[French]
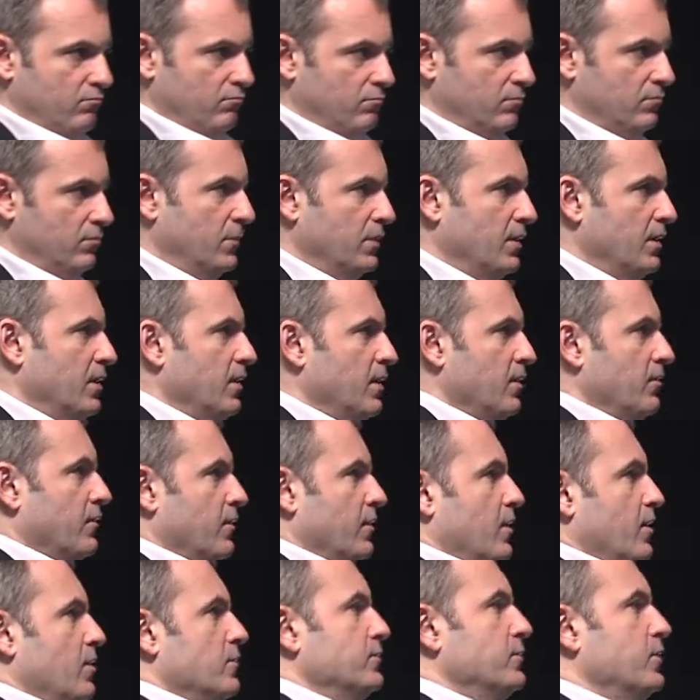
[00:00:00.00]
l'esprit
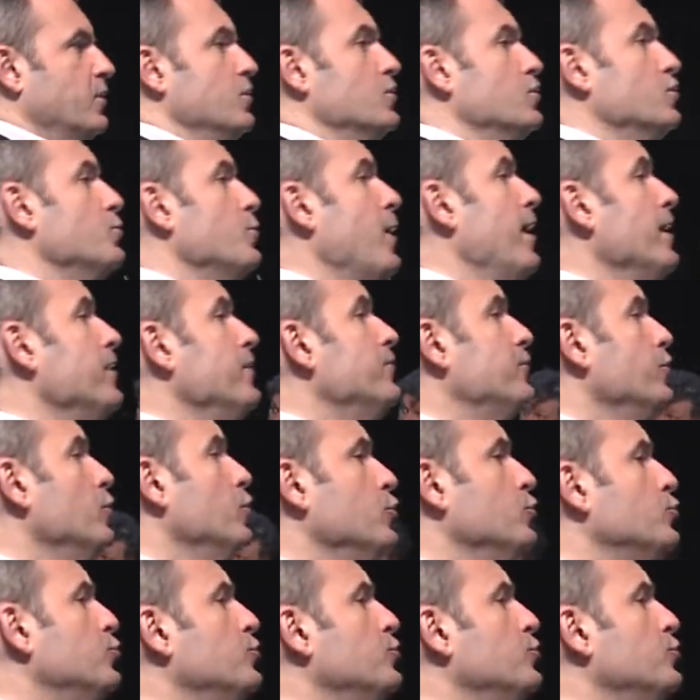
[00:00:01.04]
humain, avec l'âme humaine,